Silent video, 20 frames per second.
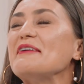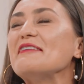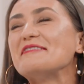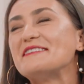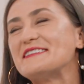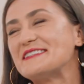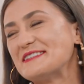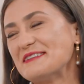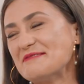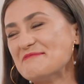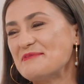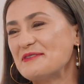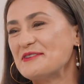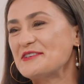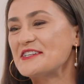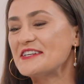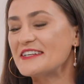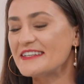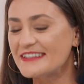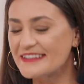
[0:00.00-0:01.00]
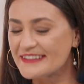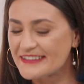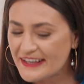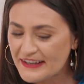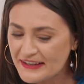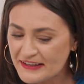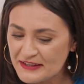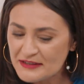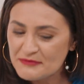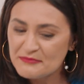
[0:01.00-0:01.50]
Powiedz nam proszę,
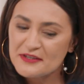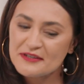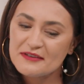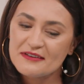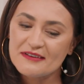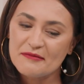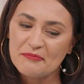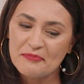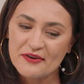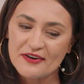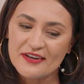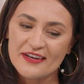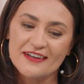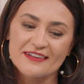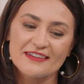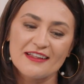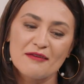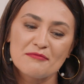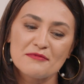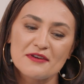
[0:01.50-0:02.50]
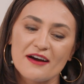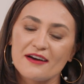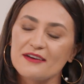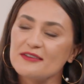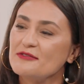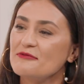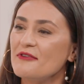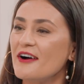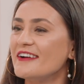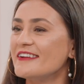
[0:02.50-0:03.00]
jakimi projektami
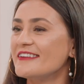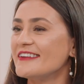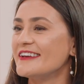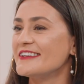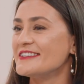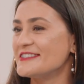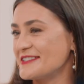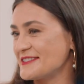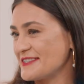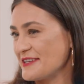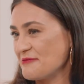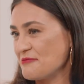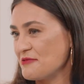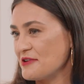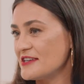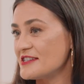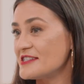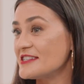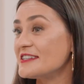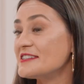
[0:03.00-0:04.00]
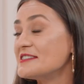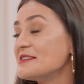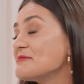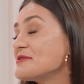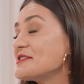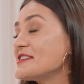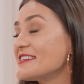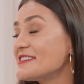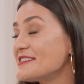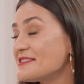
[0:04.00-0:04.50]
aktualnie się zajmujesz i gdzie
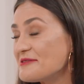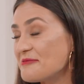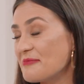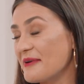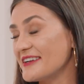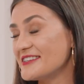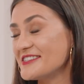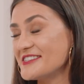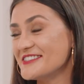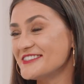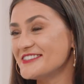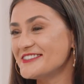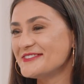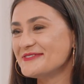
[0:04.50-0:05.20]
można Cię zobaczyć?